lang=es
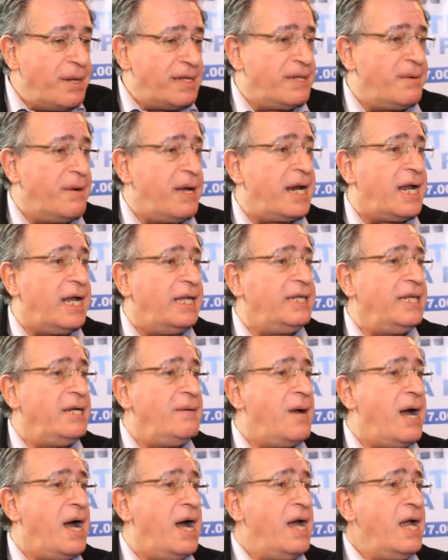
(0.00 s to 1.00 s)
más
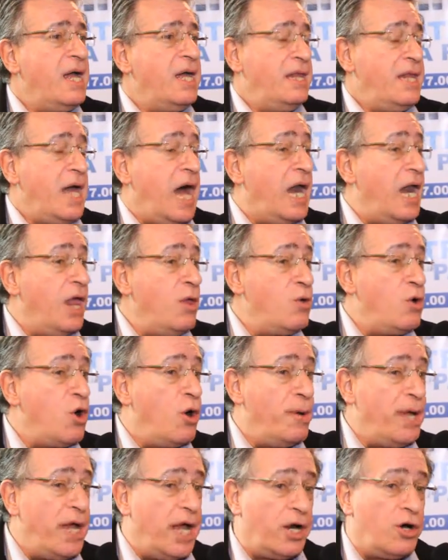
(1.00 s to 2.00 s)
abarcativa a la de un
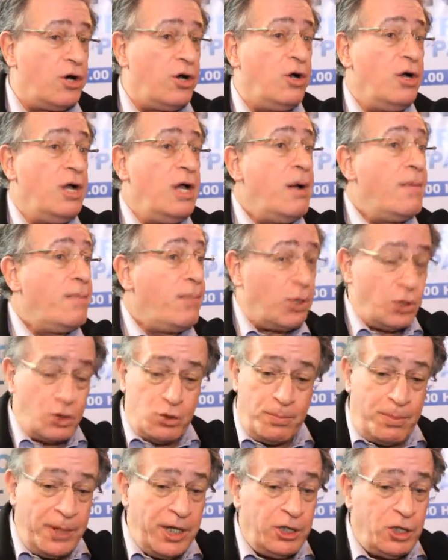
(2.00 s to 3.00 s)
gobierno. Por
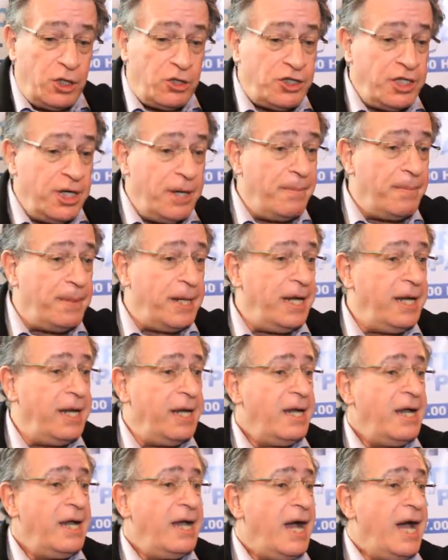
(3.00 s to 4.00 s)
supuesto, siempre
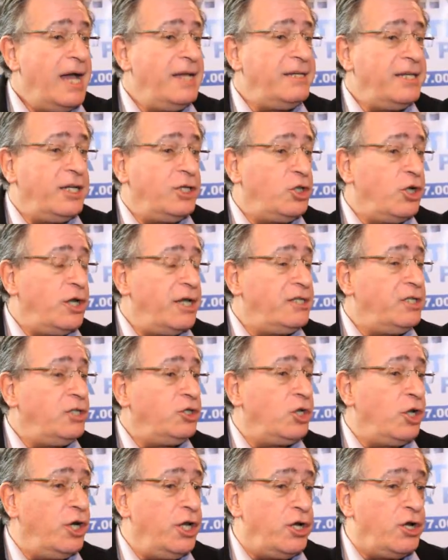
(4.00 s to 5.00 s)
hay sectores
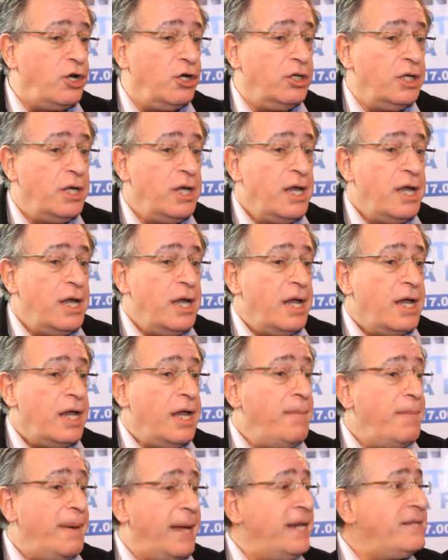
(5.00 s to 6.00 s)
históricos
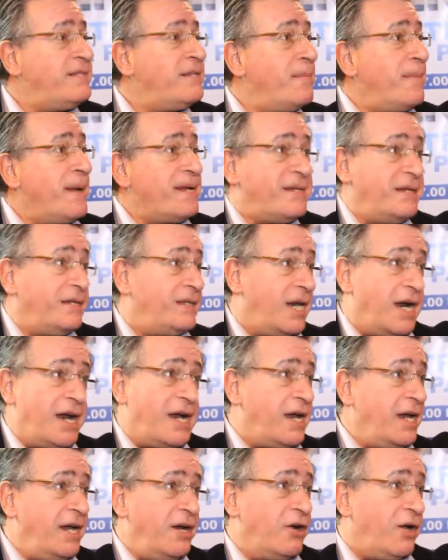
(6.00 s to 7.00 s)
que parecen más
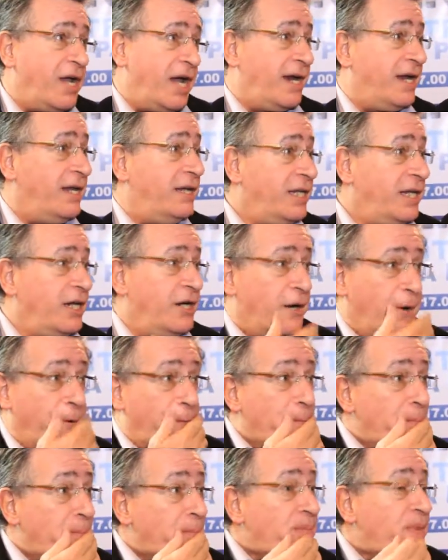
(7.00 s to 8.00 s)
extranjeros que argentinos.
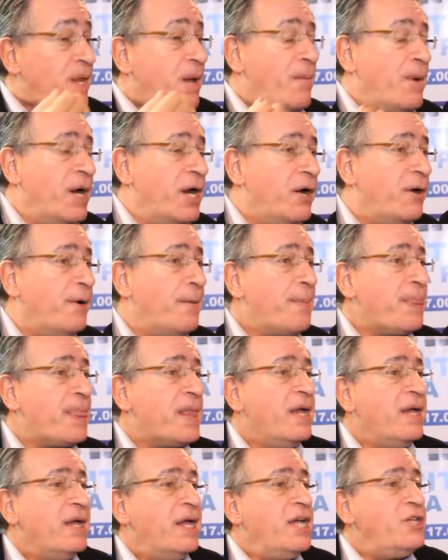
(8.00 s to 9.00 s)
Bueno,
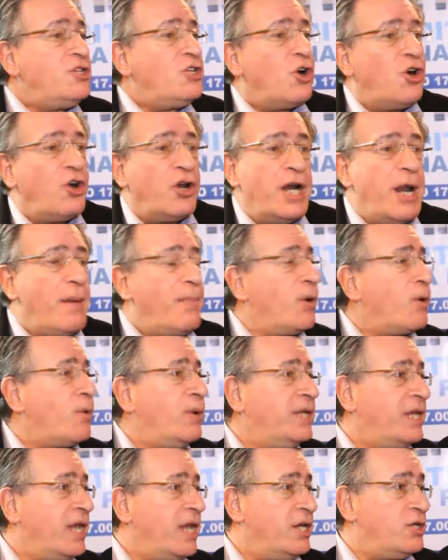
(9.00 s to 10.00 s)
eso correrá por
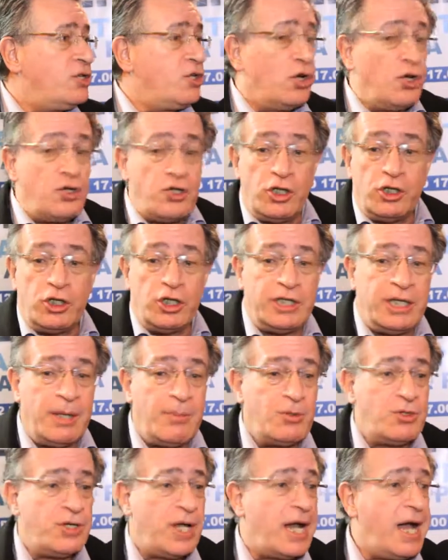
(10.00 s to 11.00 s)
cuenta de ellos. Nosotros
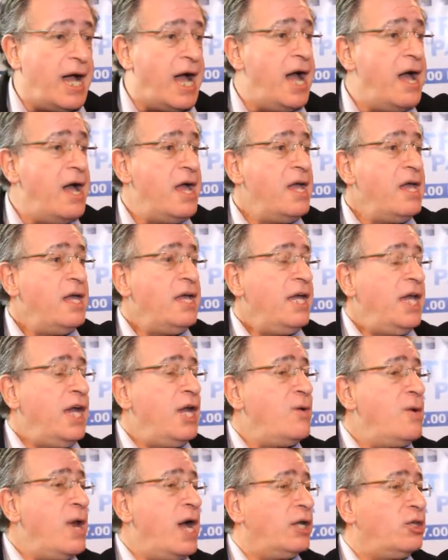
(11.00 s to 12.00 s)
estamos acá
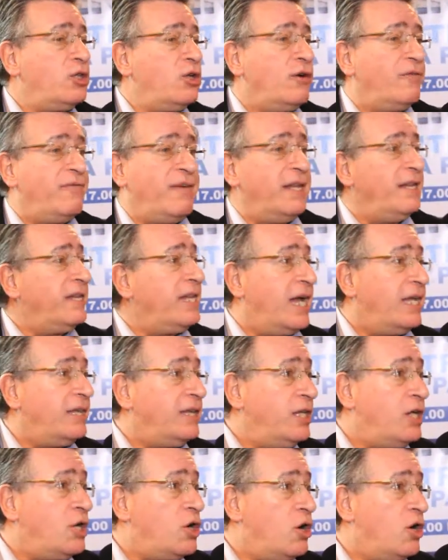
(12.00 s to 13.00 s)
en un acto
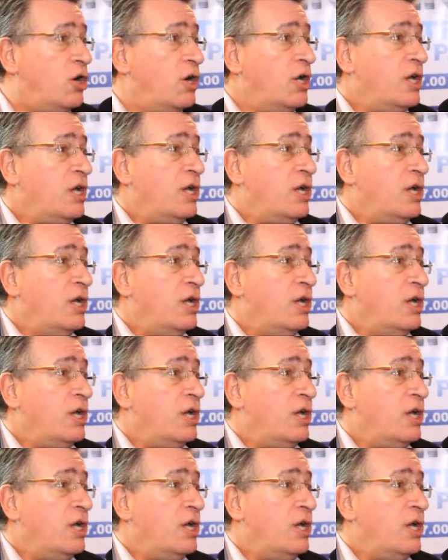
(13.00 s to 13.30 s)
fantástico,